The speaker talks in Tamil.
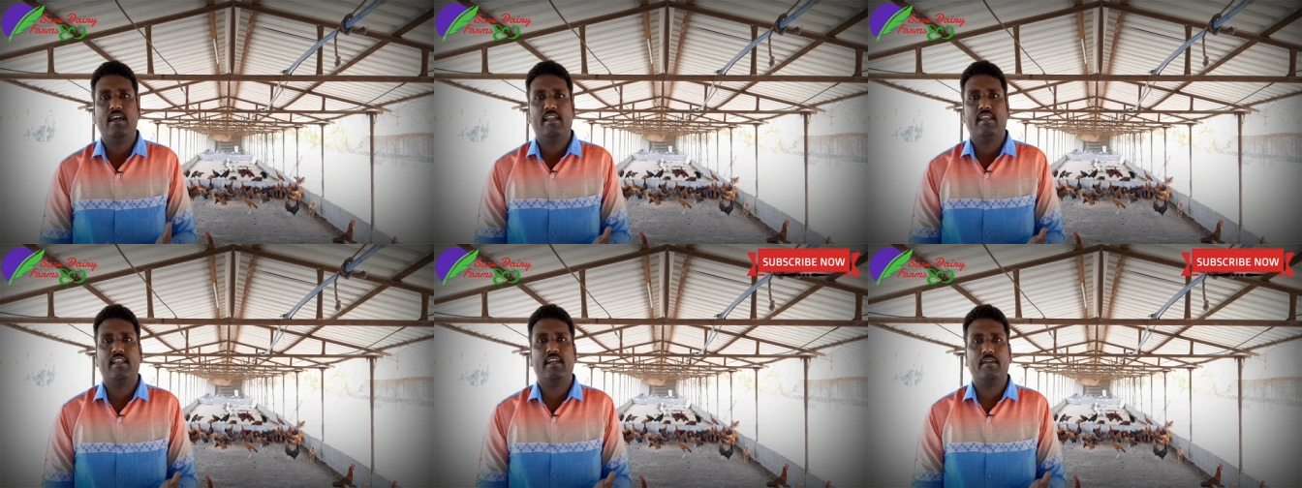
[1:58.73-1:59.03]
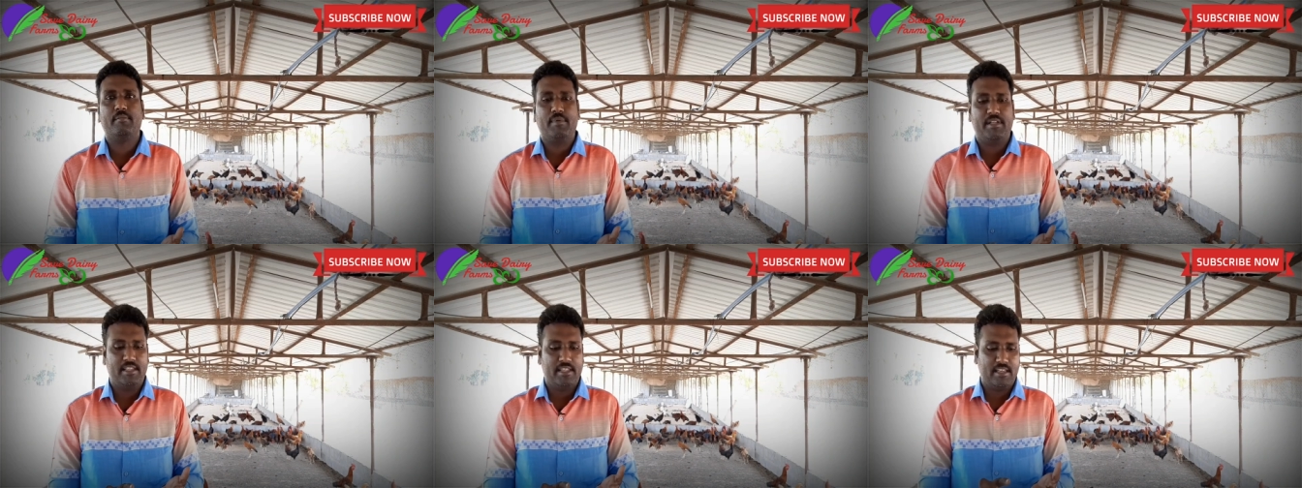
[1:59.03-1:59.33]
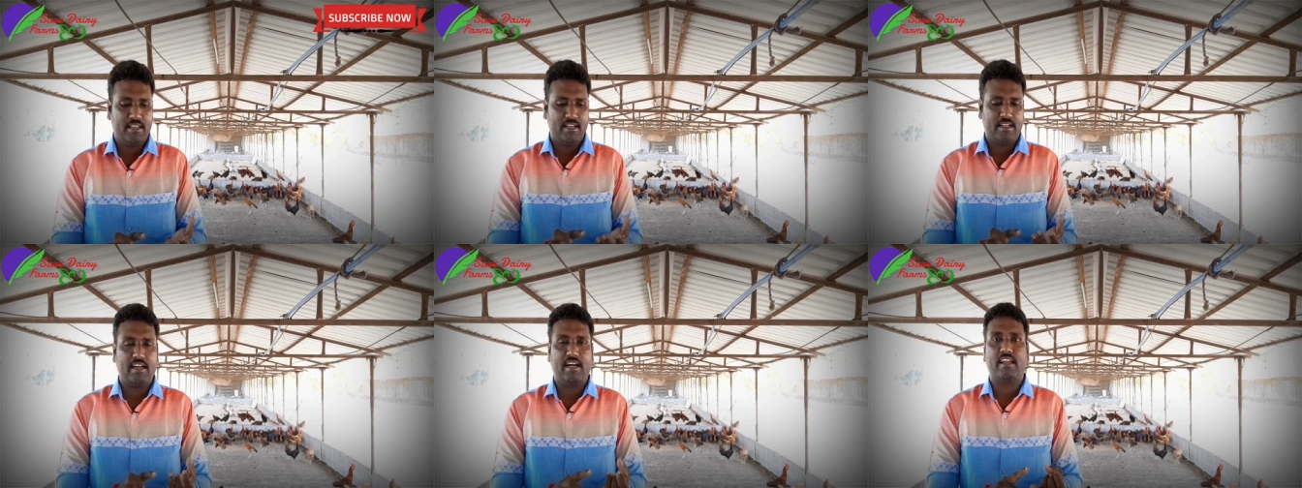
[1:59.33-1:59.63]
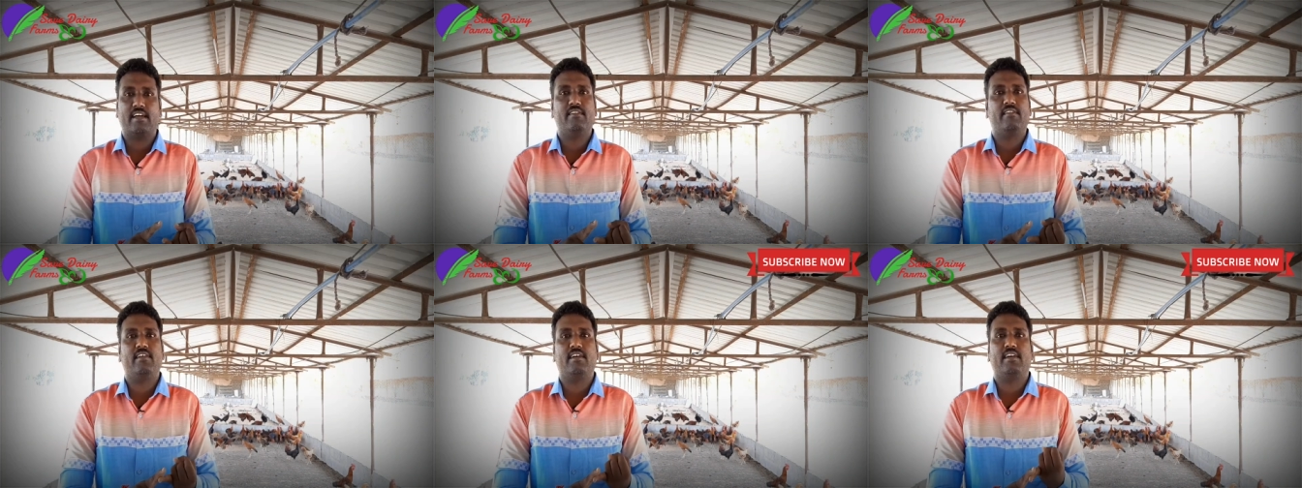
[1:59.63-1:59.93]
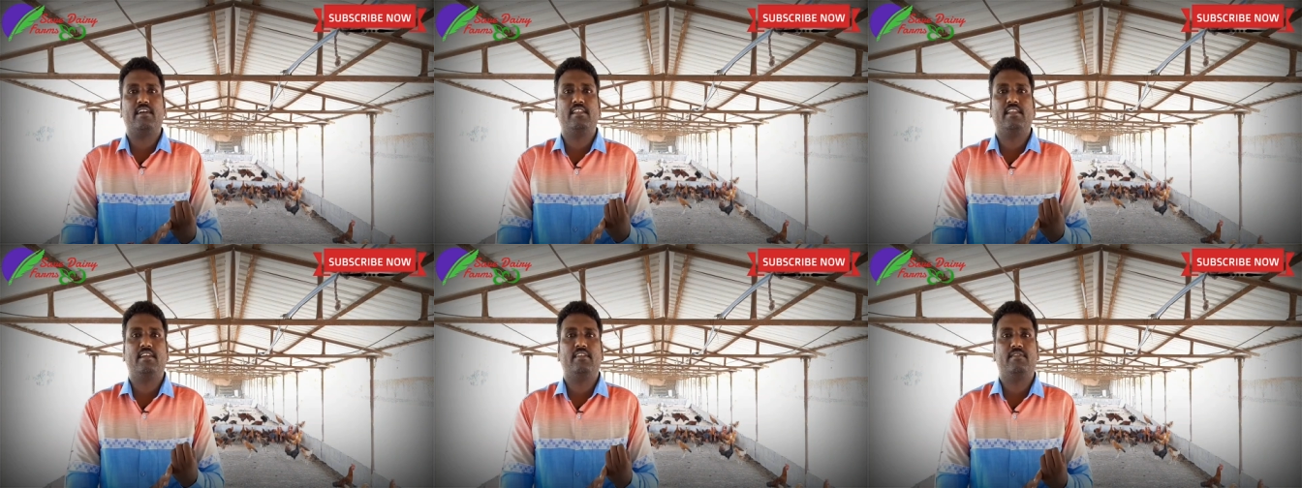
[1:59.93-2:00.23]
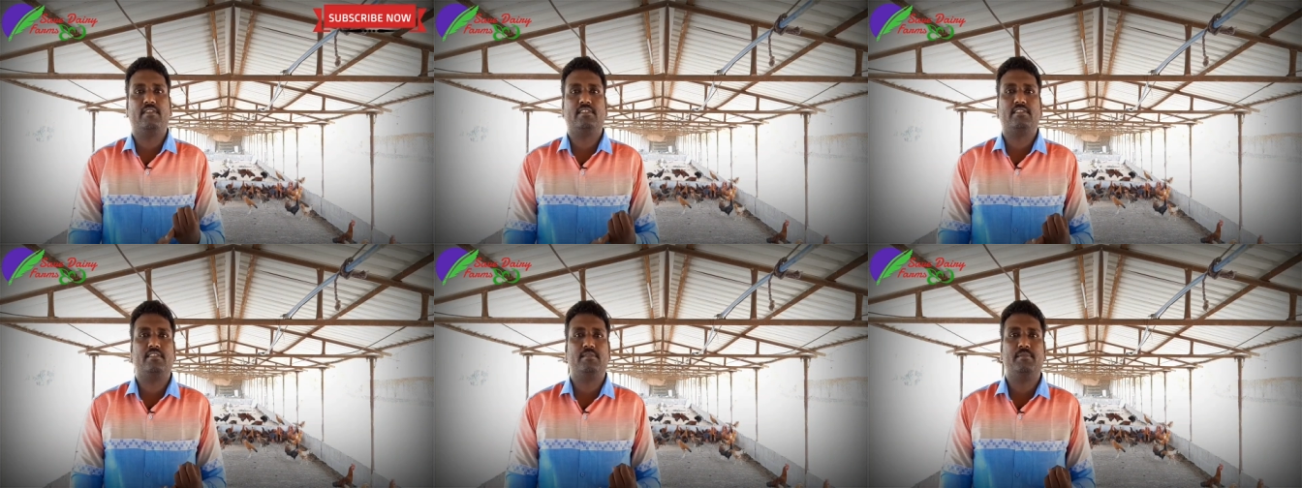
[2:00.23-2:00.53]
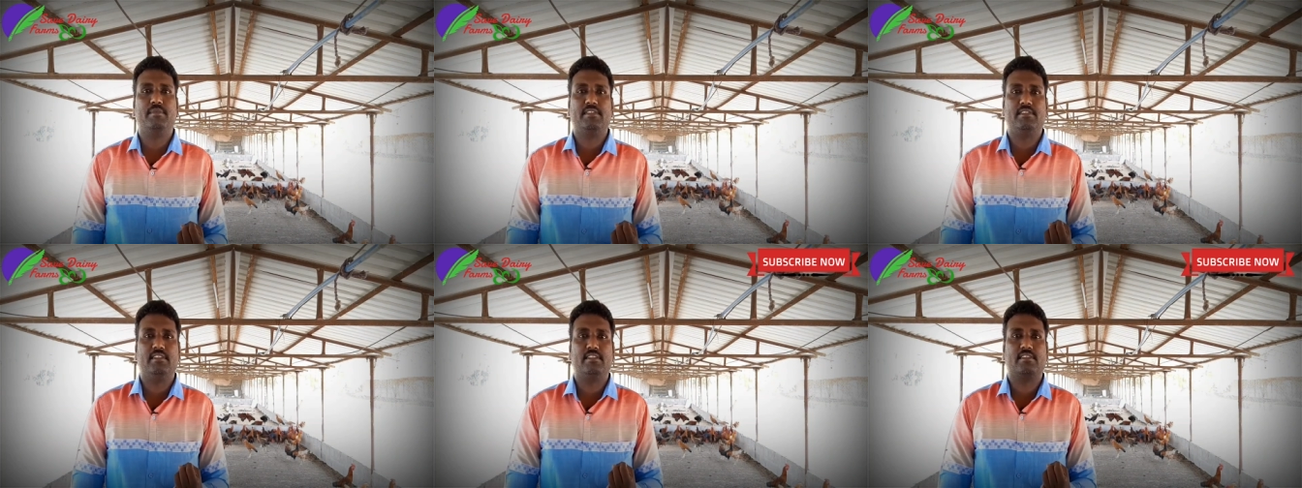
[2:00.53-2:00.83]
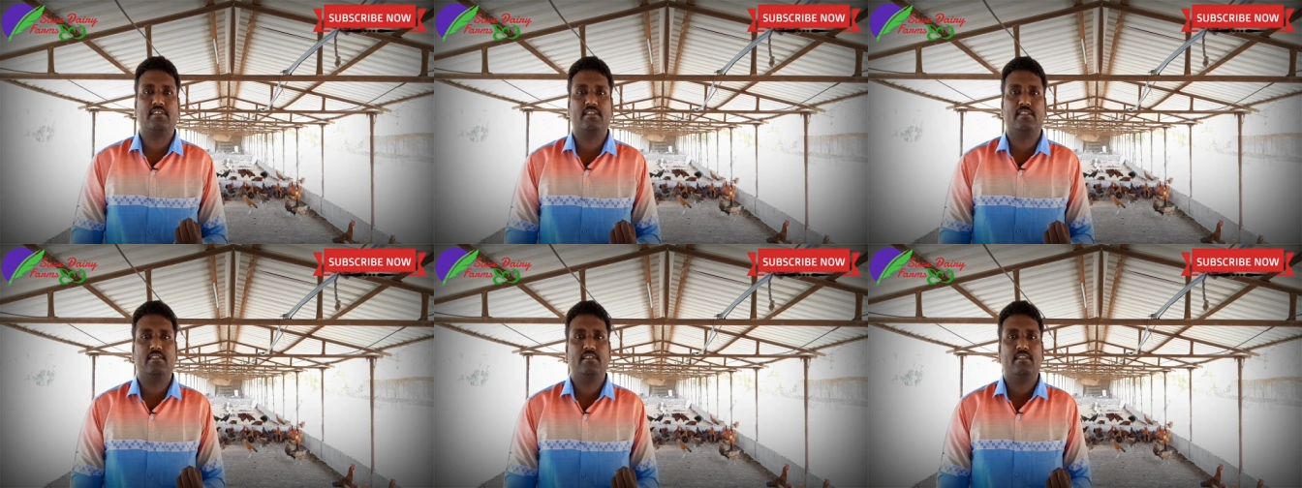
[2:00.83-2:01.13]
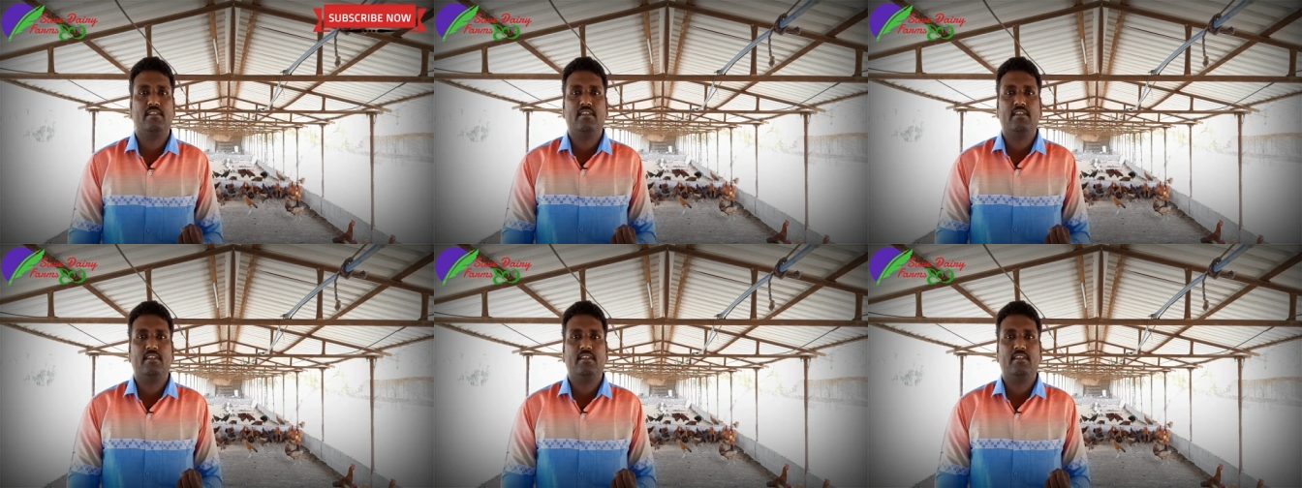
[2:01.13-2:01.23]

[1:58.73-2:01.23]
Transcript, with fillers: என்னென்னு பார்த்தீங்கன்னா கடன் வாங்காதீங்க ஃபஸ்ட்டு பிஸ்னஸ்க்கு